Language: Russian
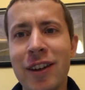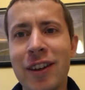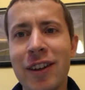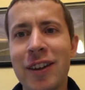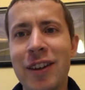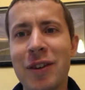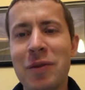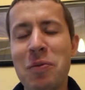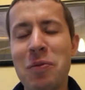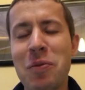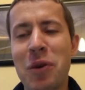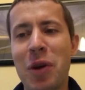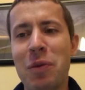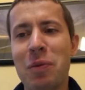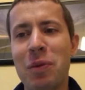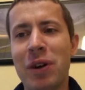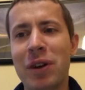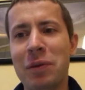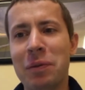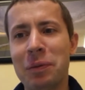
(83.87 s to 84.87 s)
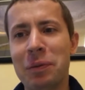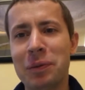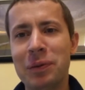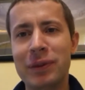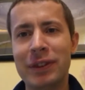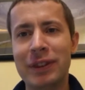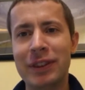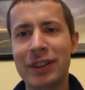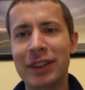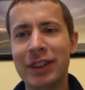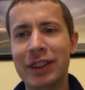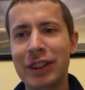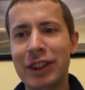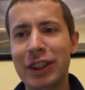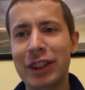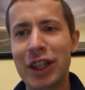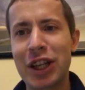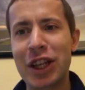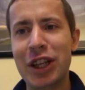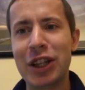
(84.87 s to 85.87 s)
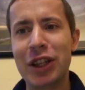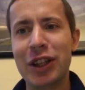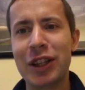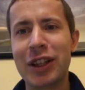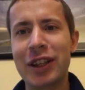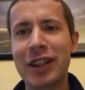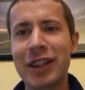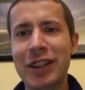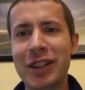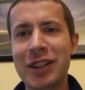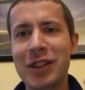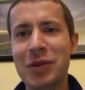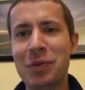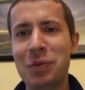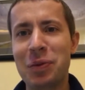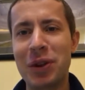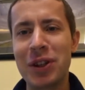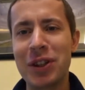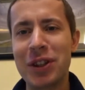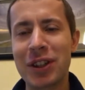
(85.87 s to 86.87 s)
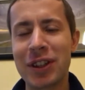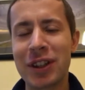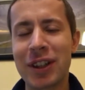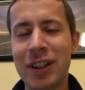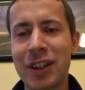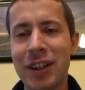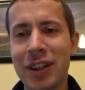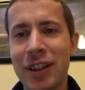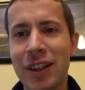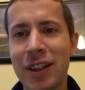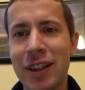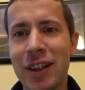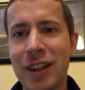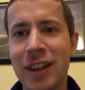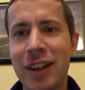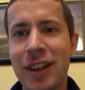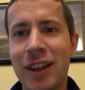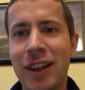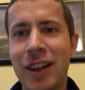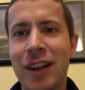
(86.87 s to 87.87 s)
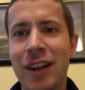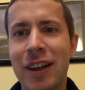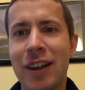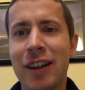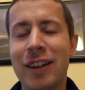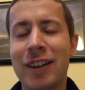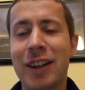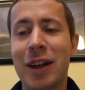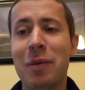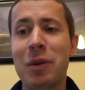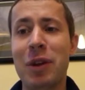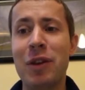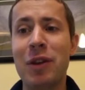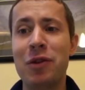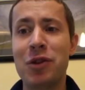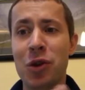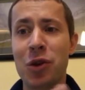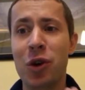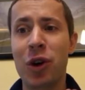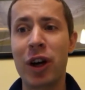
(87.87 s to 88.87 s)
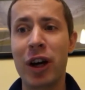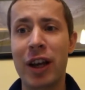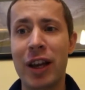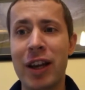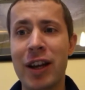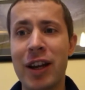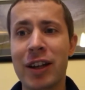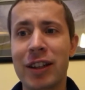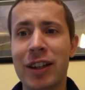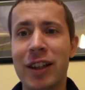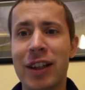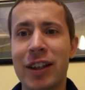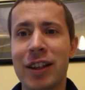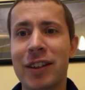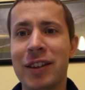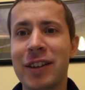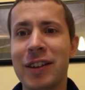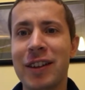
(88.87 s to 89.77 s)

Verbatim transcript: А, прямо длинный список. А, там не все корректно.